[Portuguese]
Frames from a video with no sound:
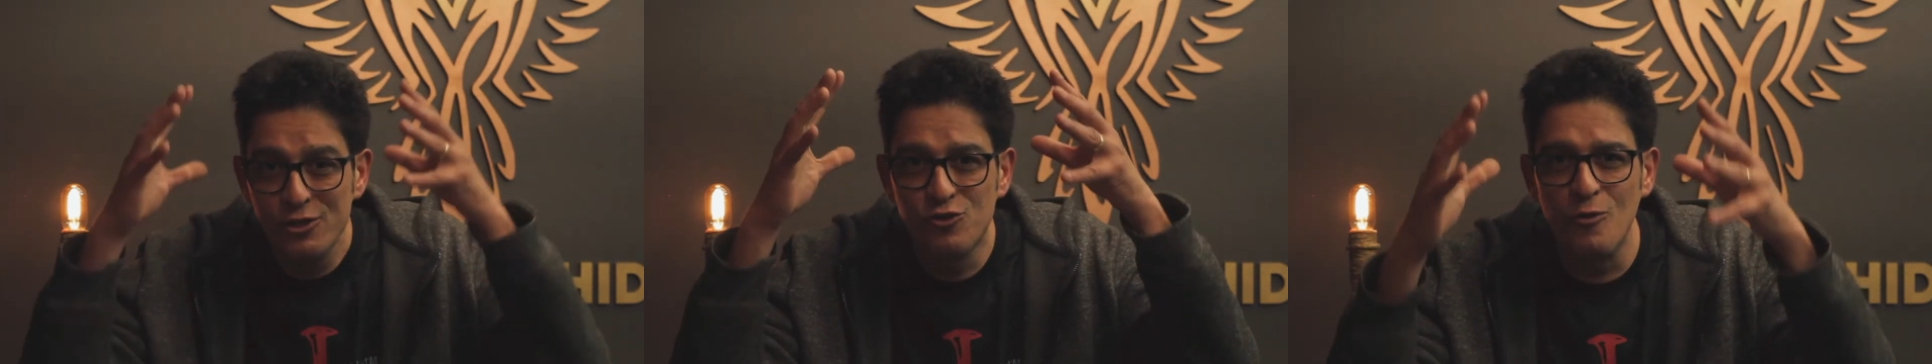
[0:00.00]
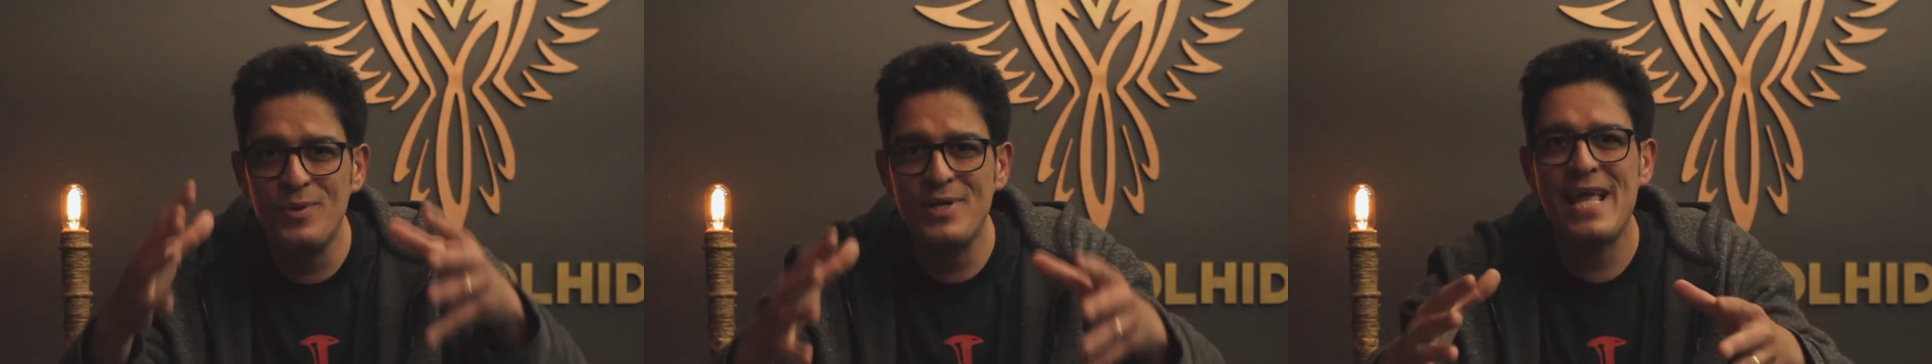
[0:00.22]

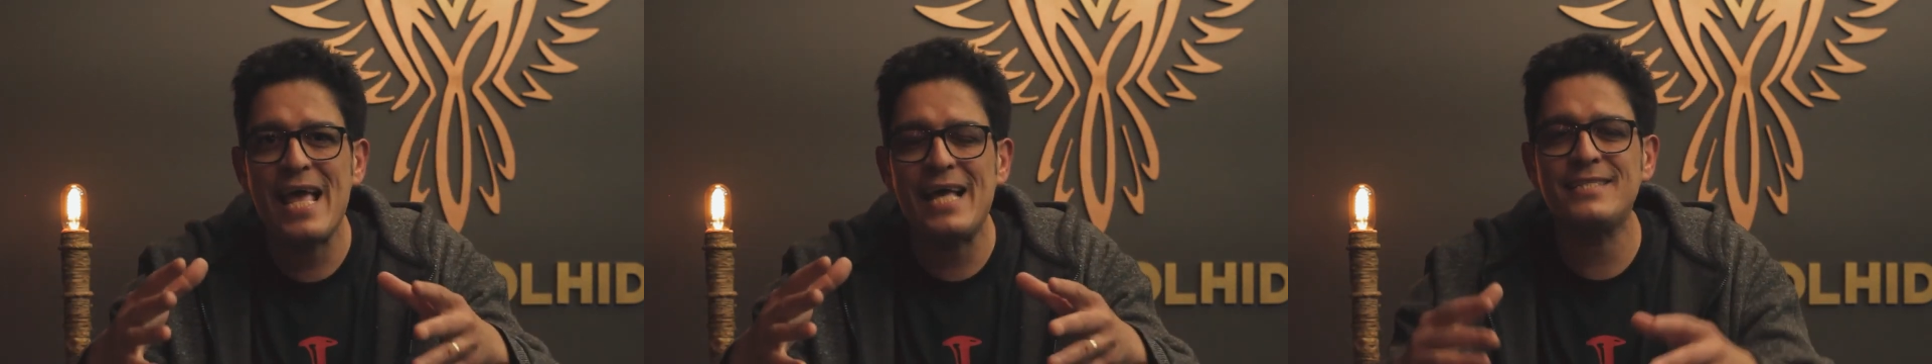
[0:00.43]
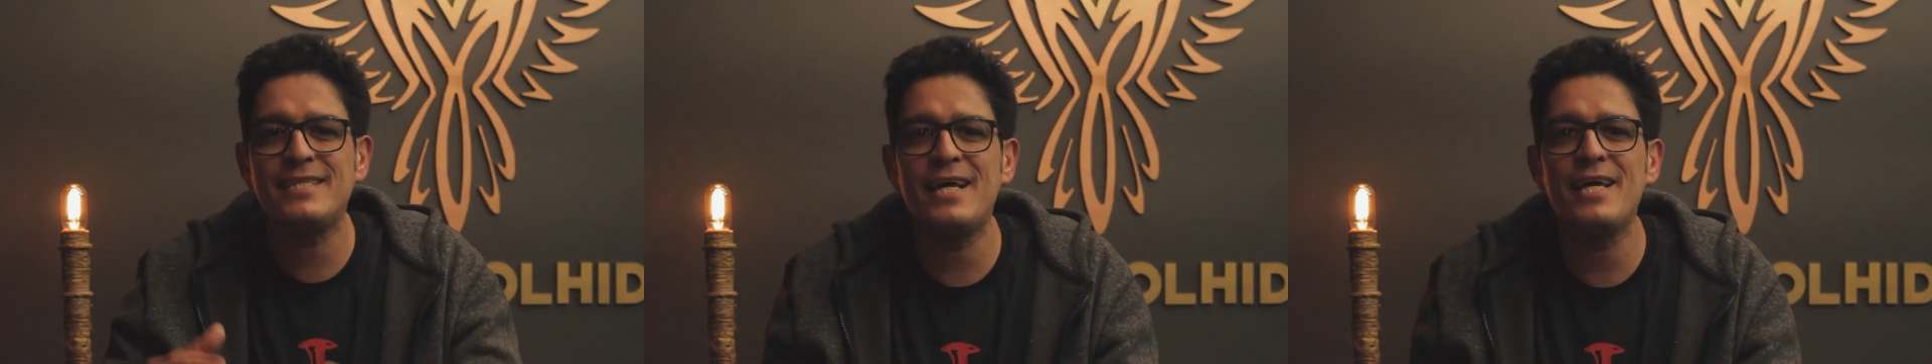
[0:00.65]
Sobre
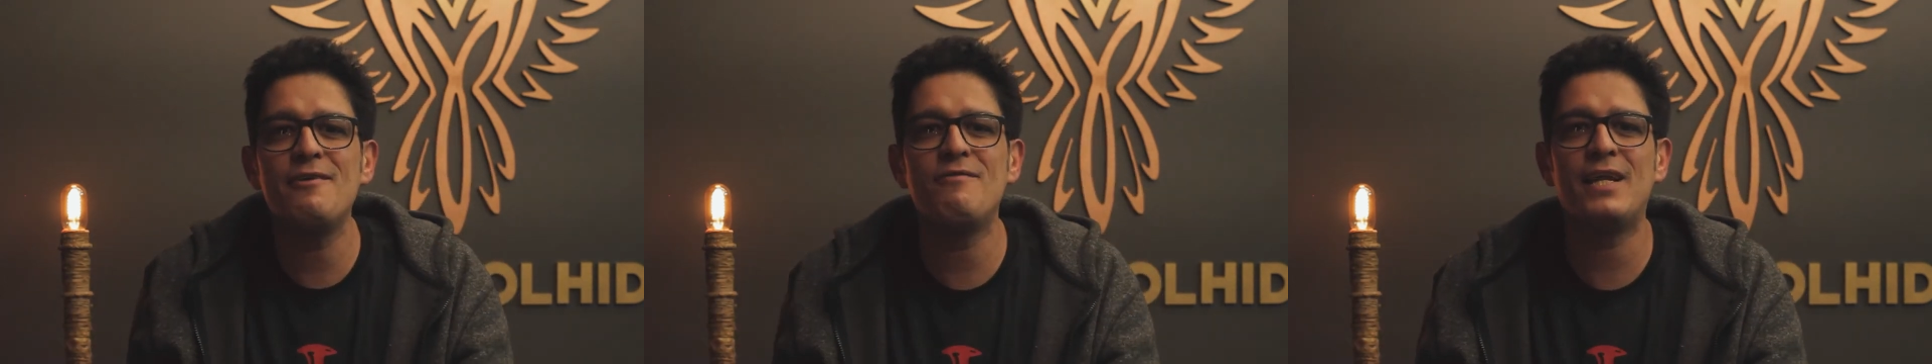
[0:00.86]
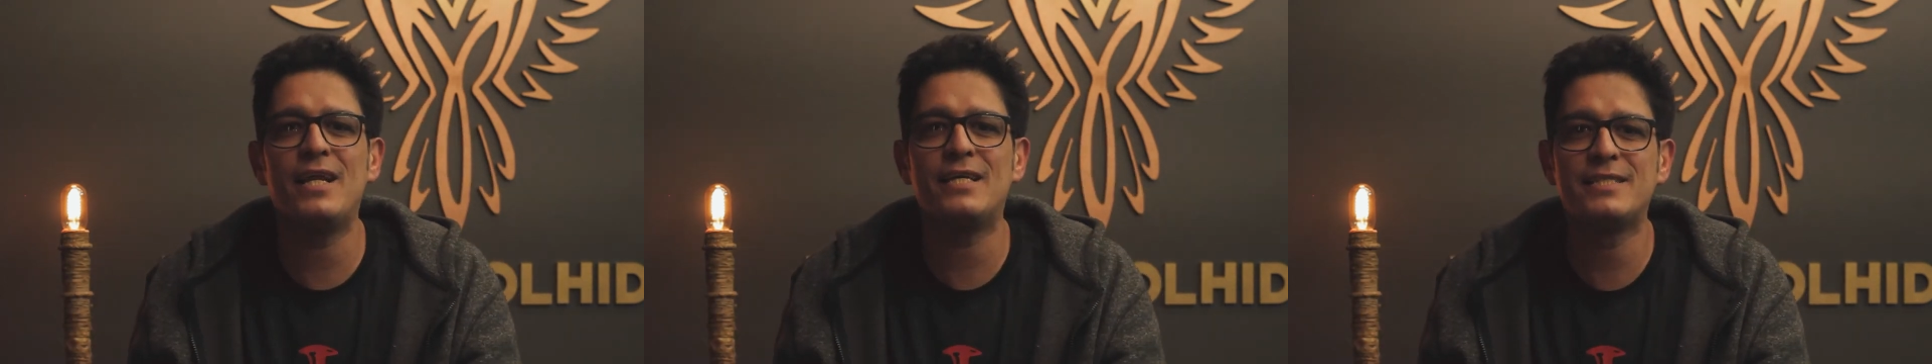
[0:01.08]
esta
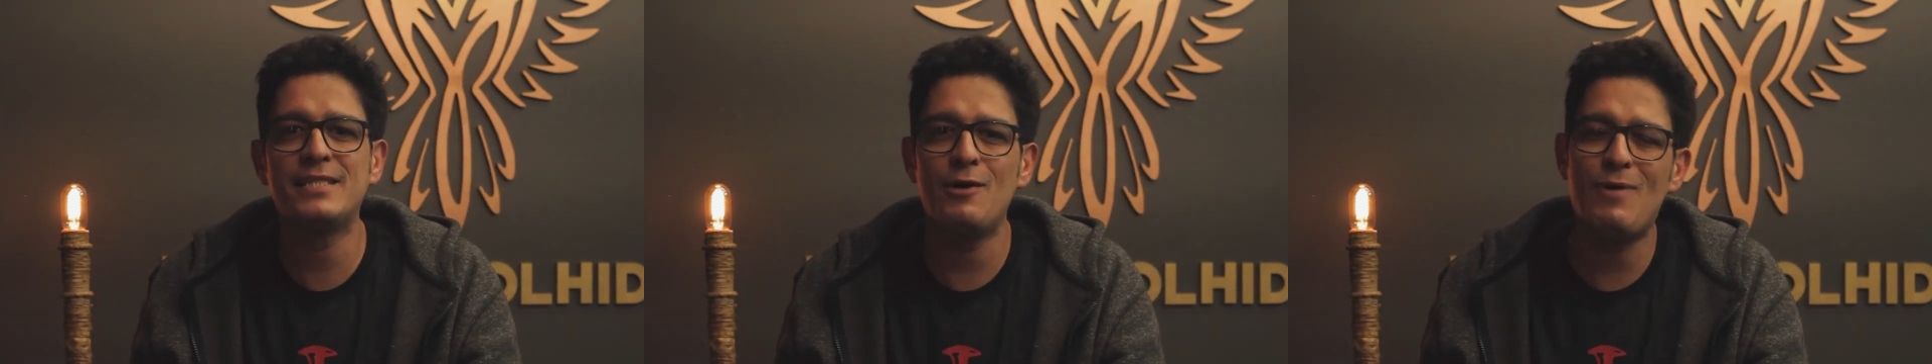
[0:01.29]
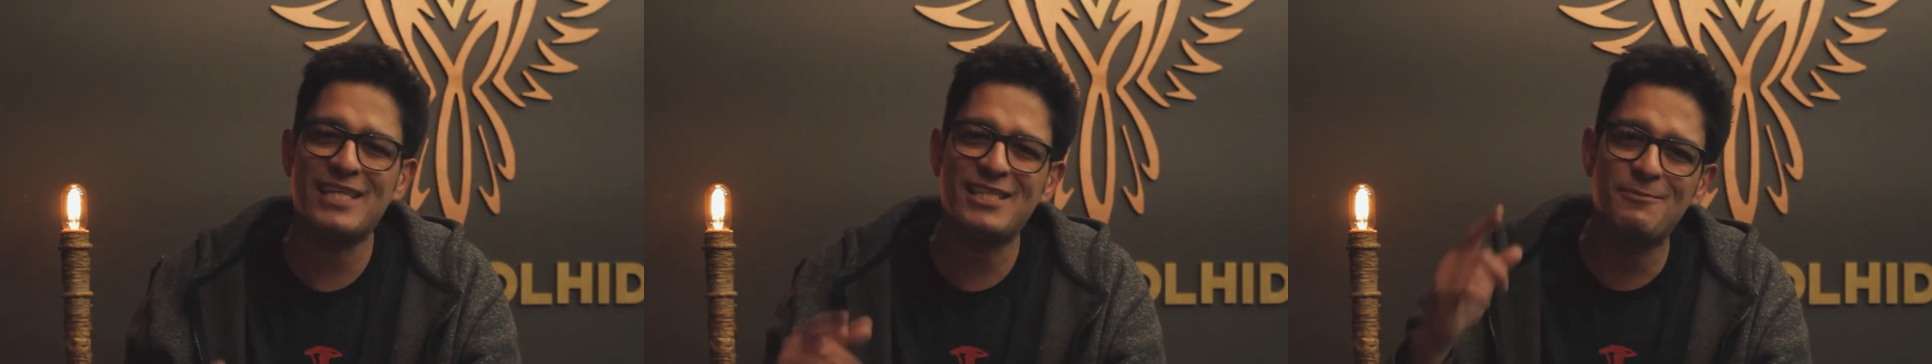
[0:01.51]

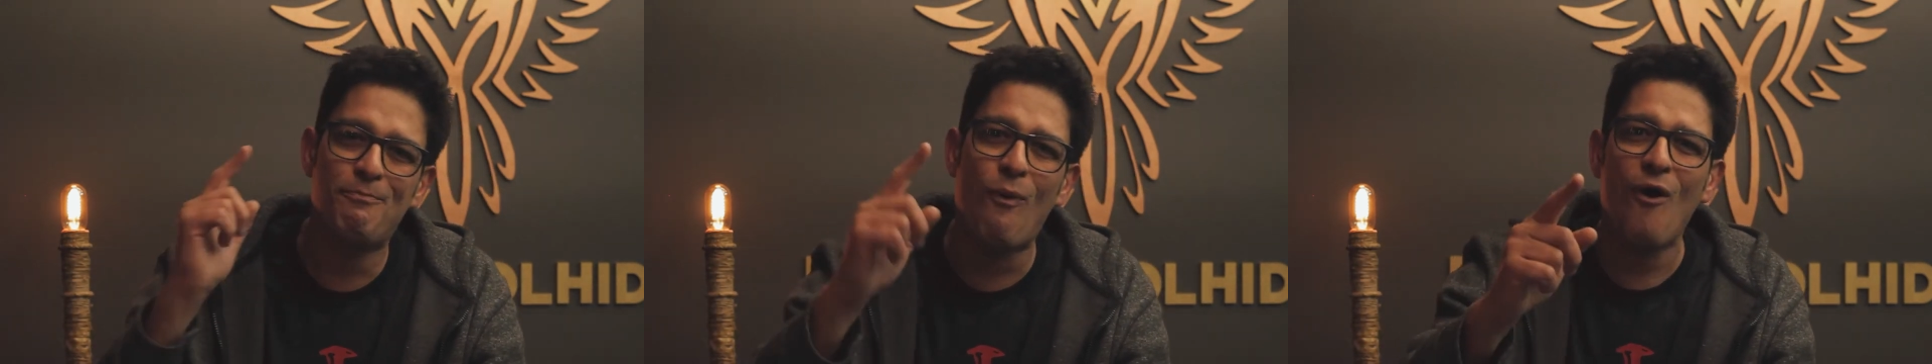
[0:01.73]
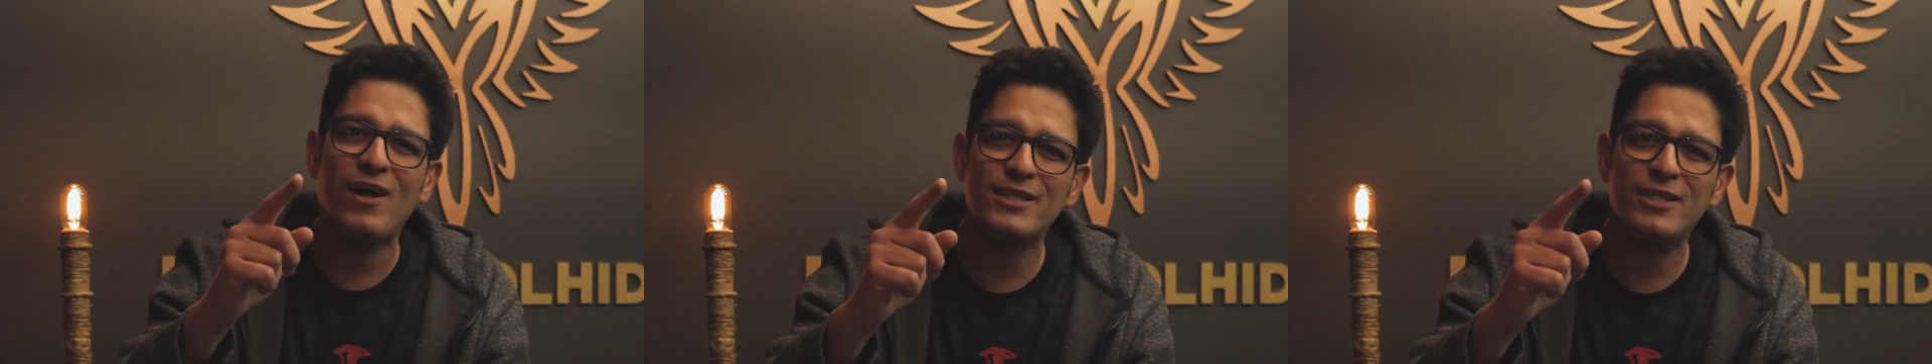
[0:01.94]
revelação, as
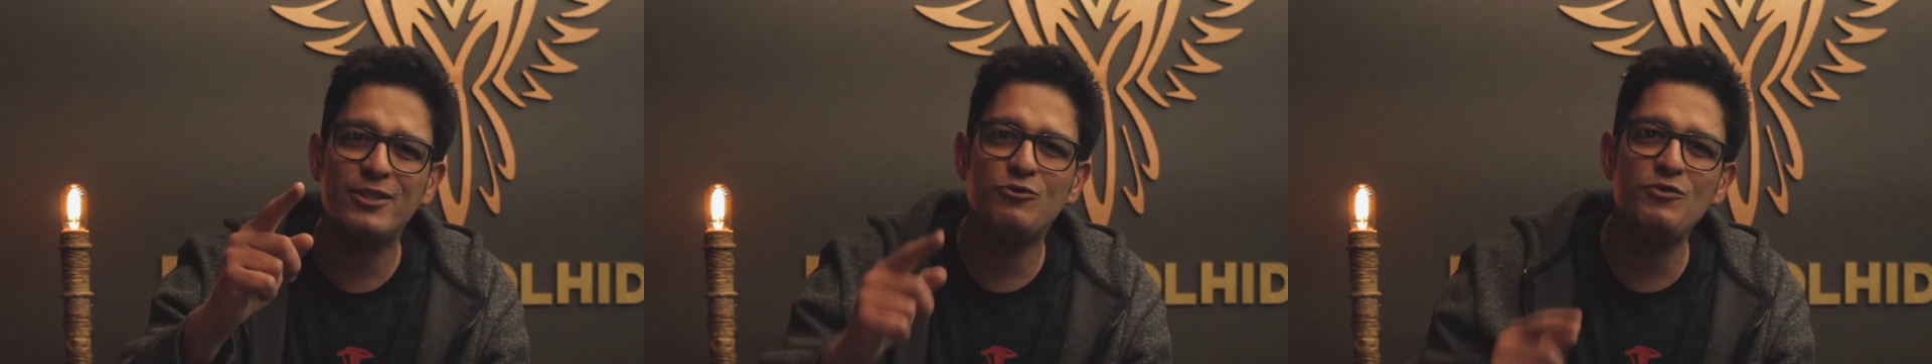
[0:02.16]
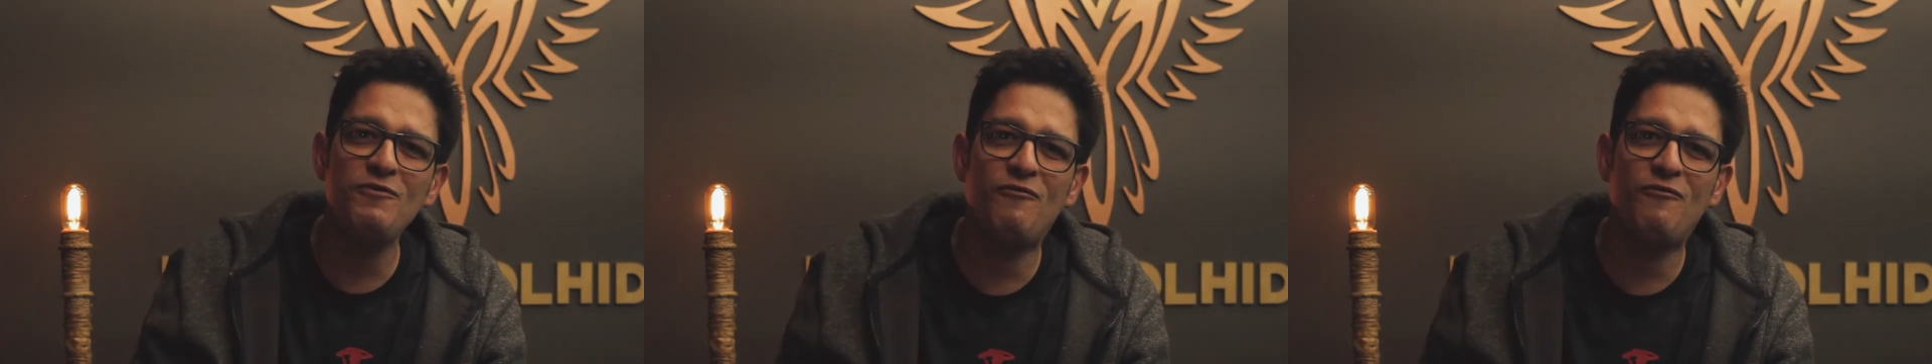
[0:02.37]
portas do